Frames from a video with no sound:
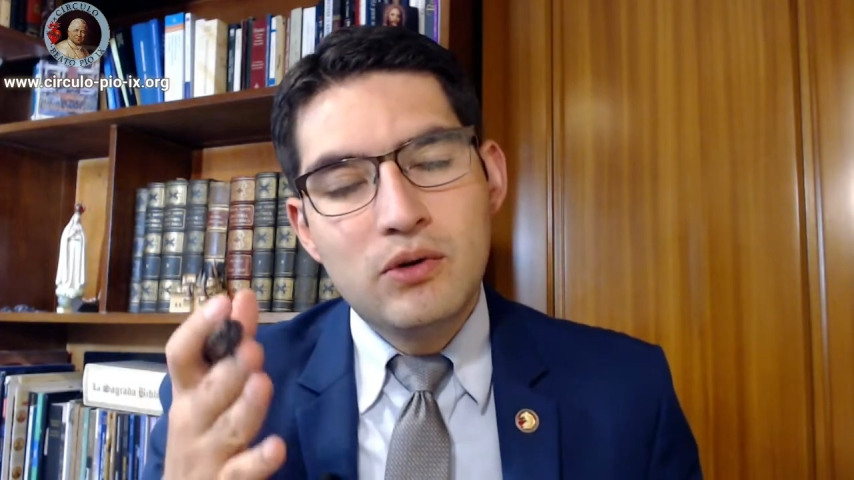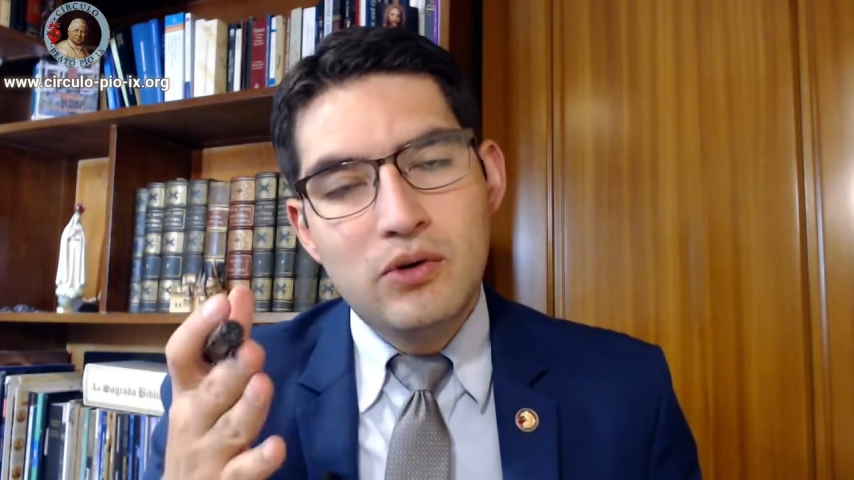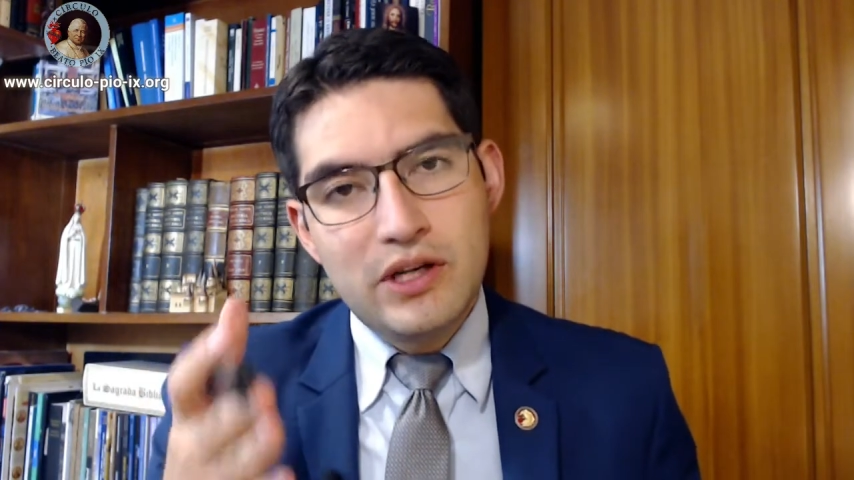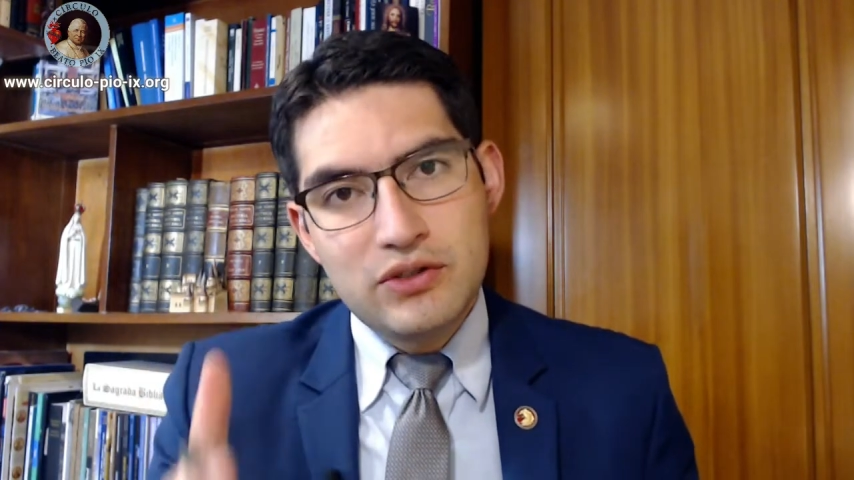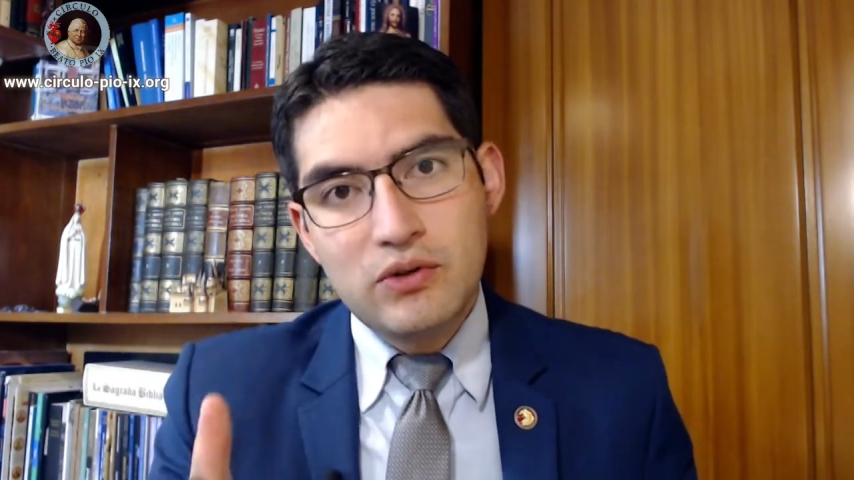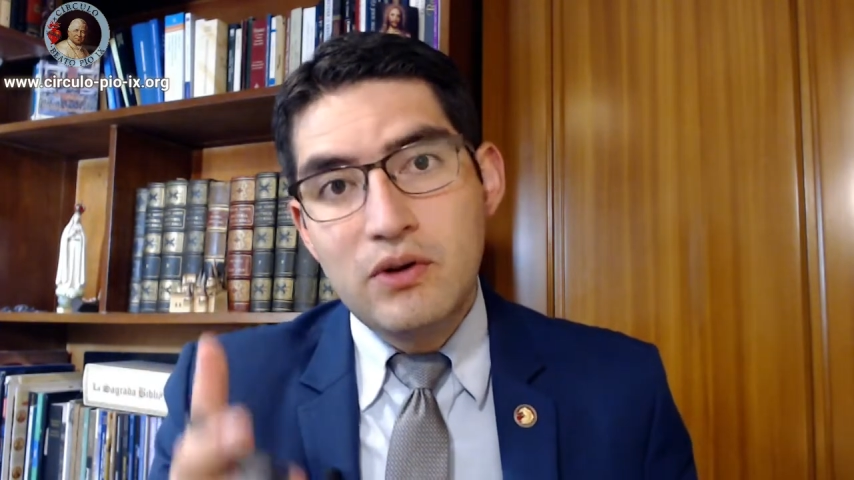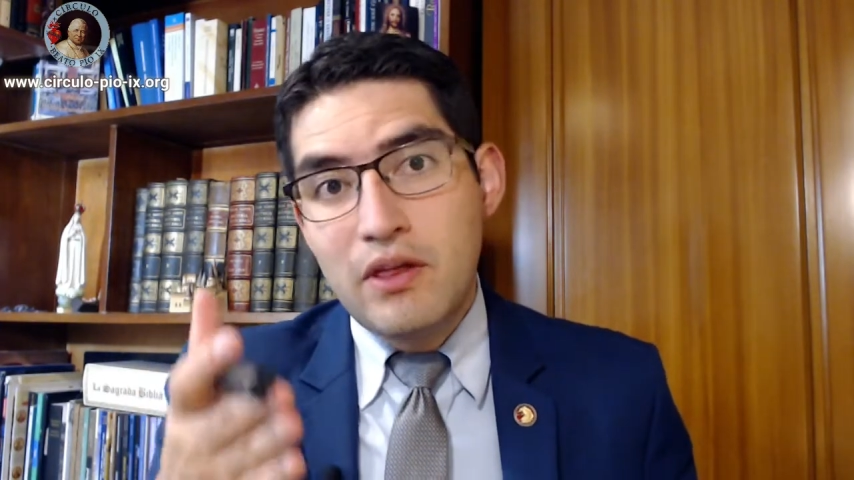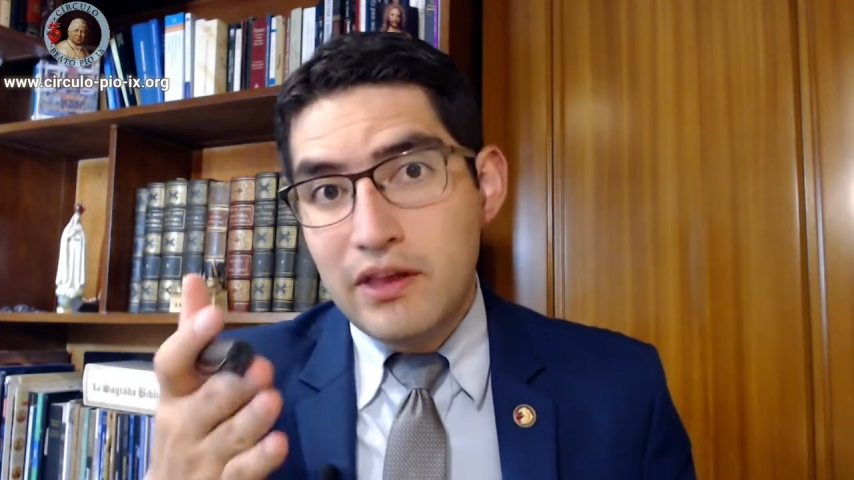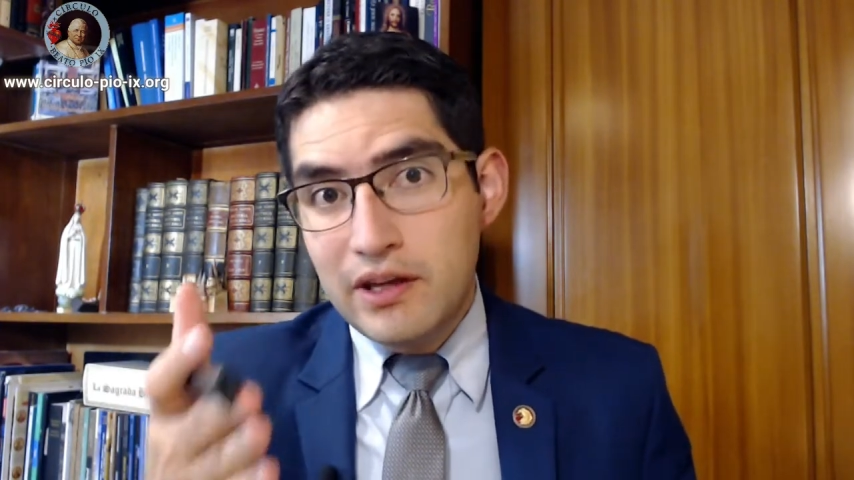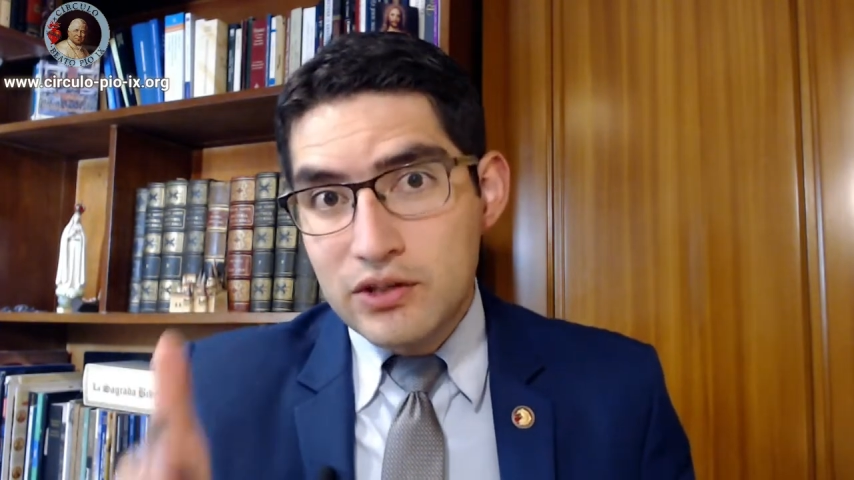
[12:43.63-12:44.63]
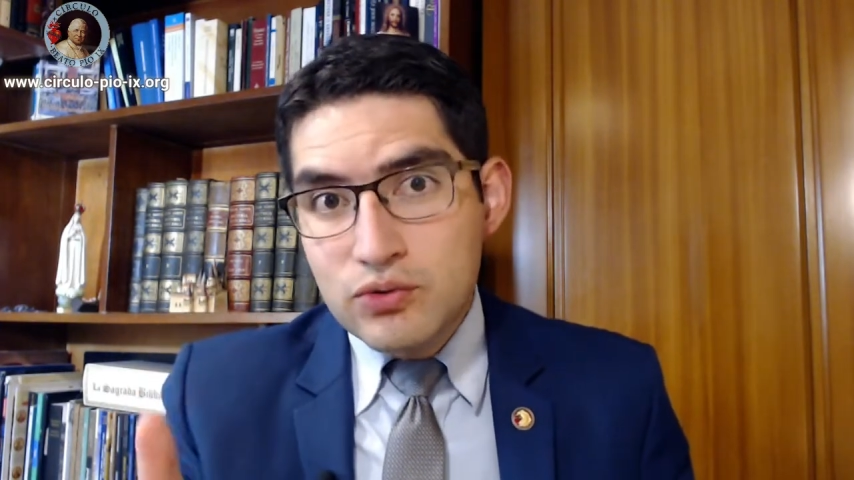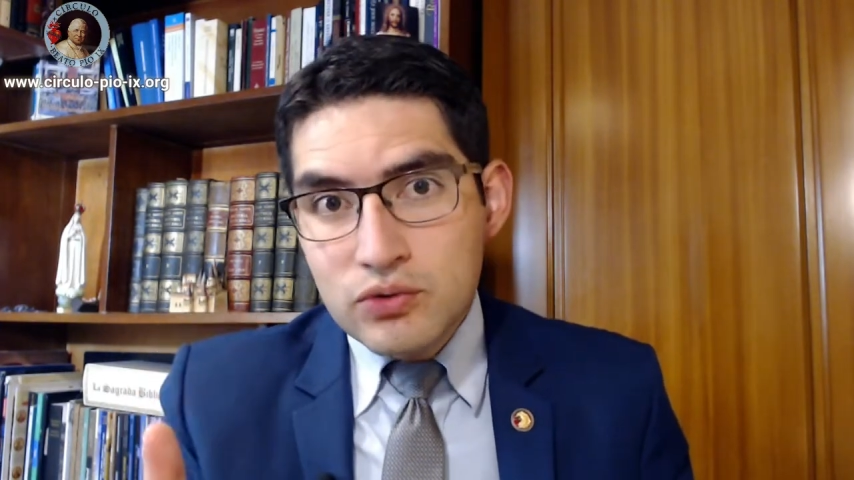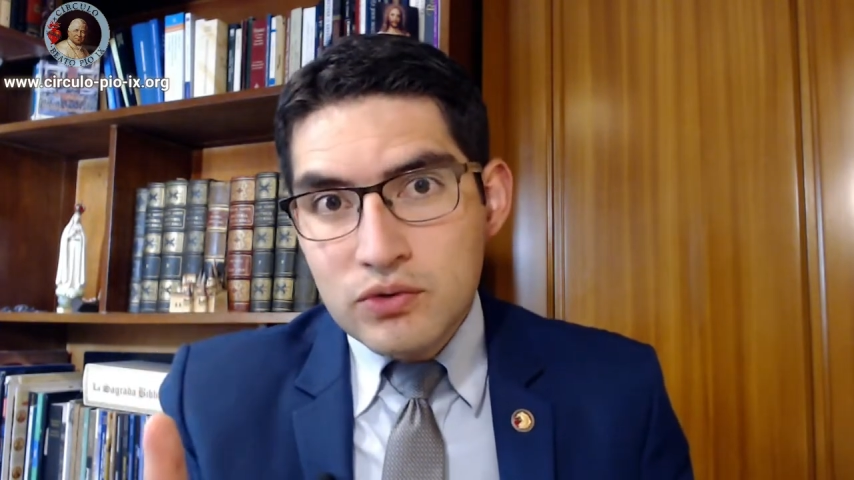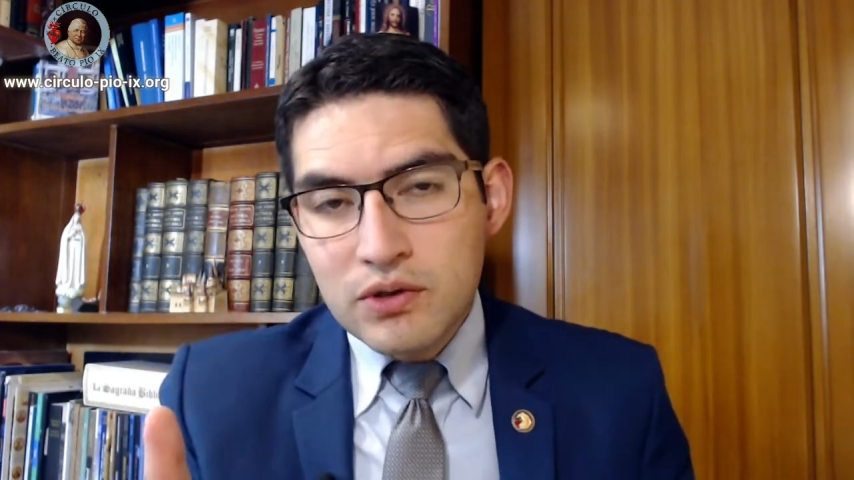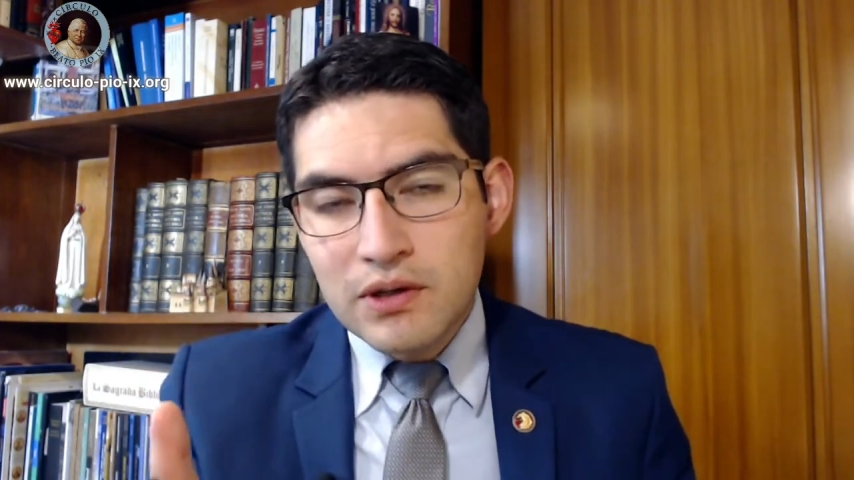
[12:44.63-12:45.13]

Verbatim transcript: Corazón de Jesús